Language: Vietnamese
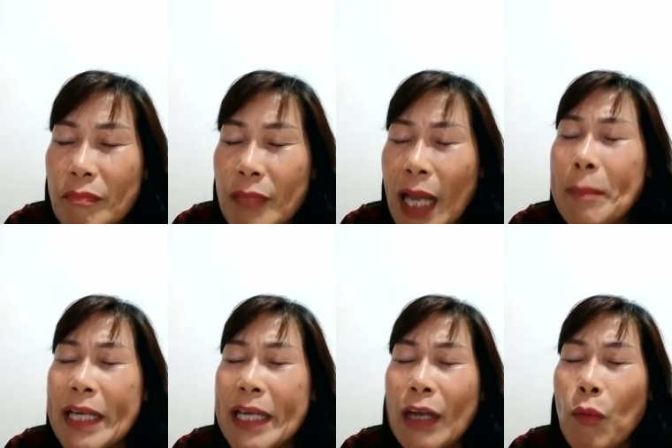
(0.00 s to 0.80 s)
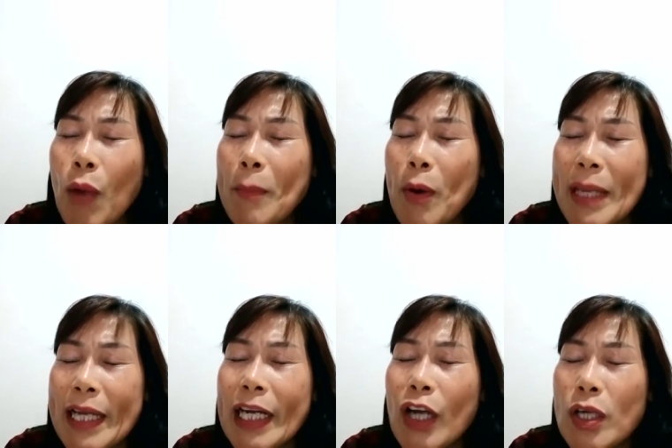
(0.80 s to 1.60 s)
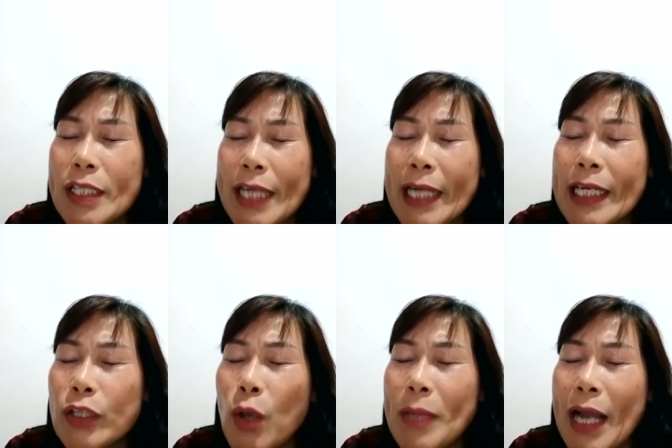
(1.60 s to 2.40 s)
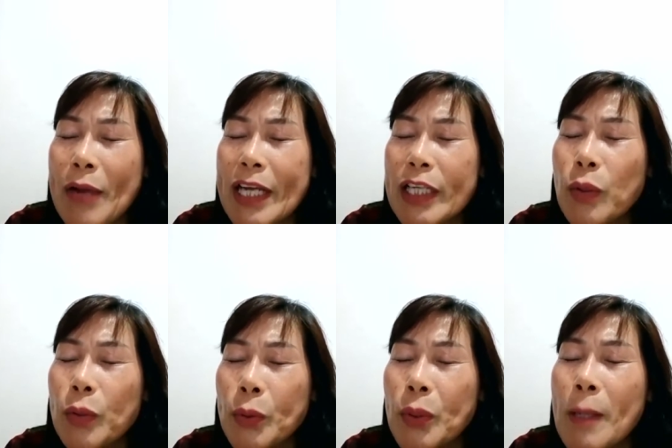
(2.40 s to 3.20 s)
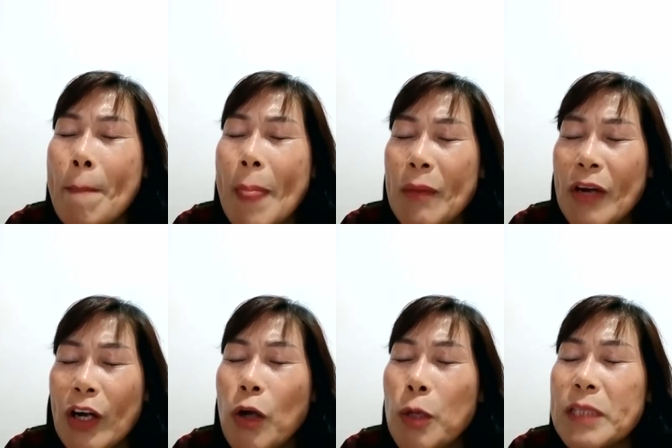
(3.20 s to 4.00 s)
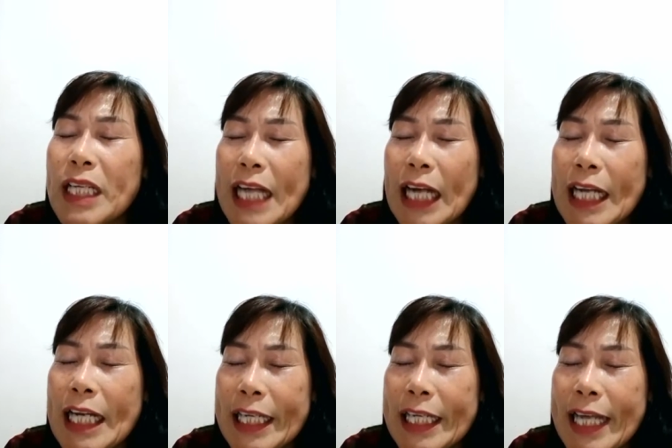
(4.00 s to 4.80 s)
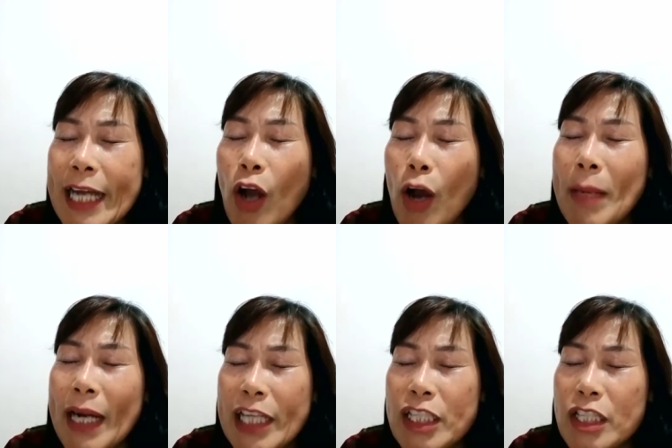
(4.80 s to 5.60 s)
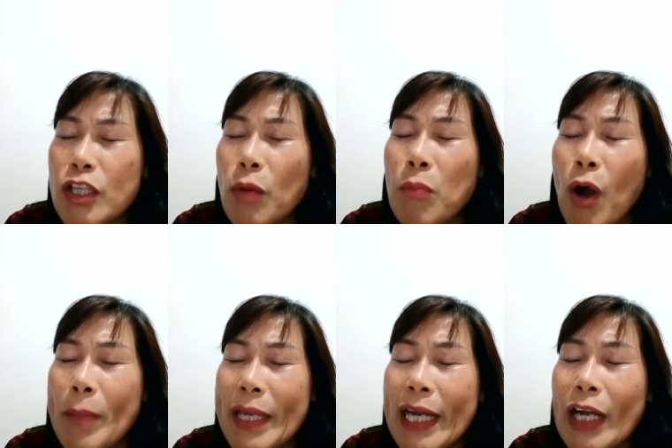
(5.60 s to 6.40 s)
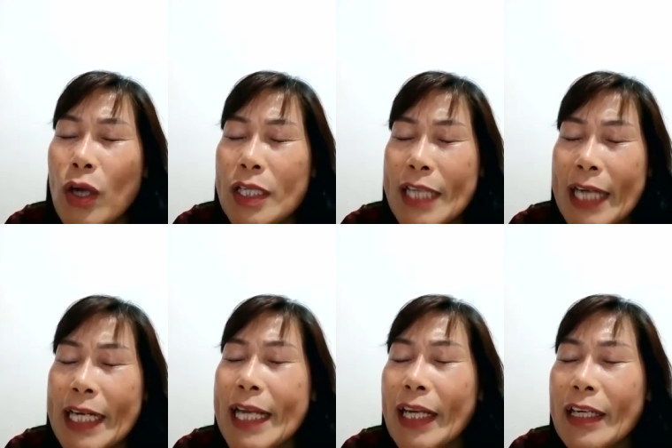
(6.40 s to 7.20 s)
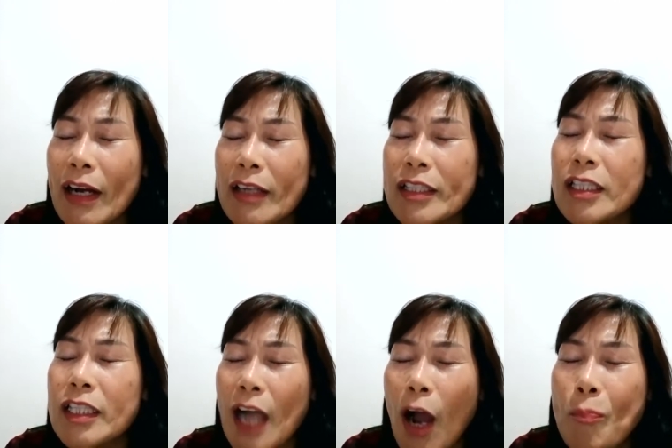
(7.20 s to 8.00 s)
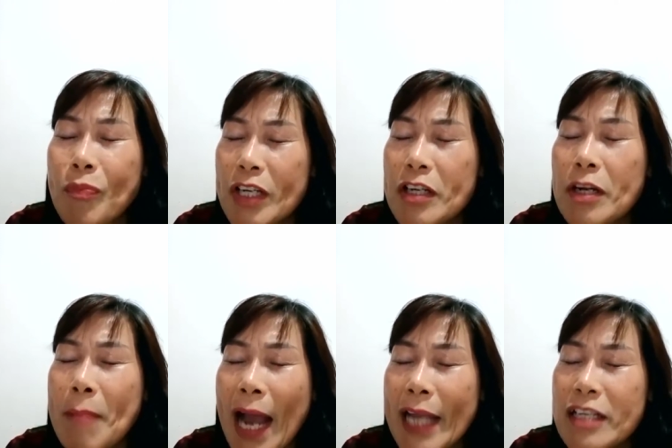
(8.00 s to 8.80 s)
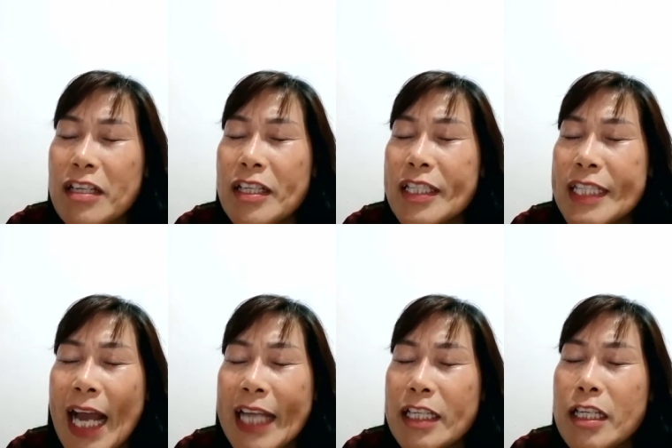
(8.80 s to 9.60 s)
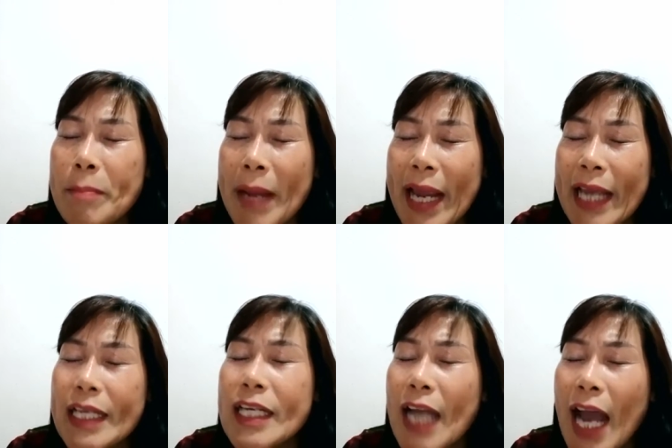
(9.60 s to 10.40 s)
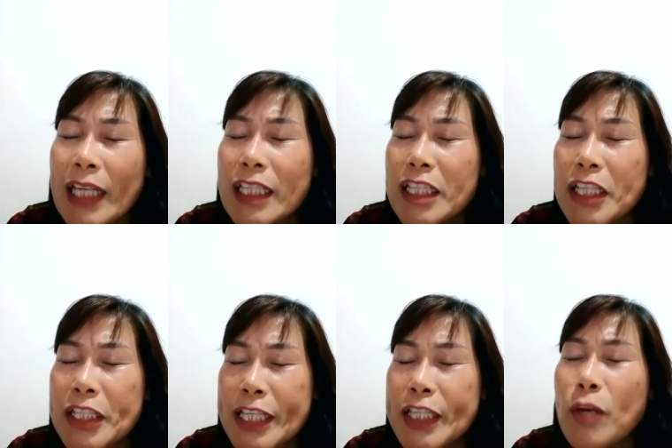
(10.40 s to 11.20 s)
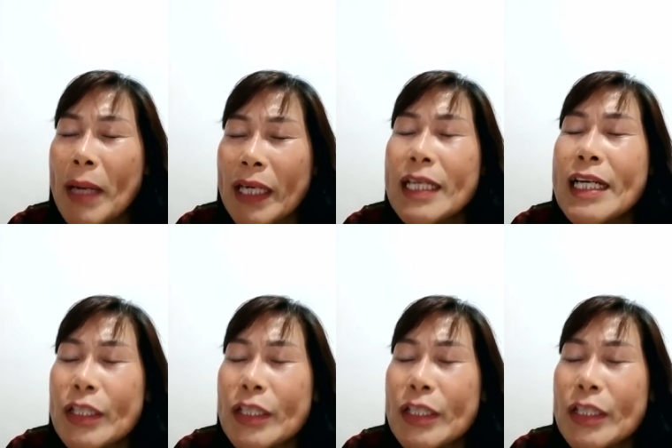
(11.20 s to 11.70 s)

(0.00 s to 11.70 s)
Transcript: đặc biệt là qua môi miệng các con trẻ để tôn cao danh của Chúa và con cũng tin rằng đây là giai đoạn mà ngài sử dụng môi miệng các con trẻ để nhắc nhở những người ông những người bà những người cha những người mẹ những người anh những người chị của mình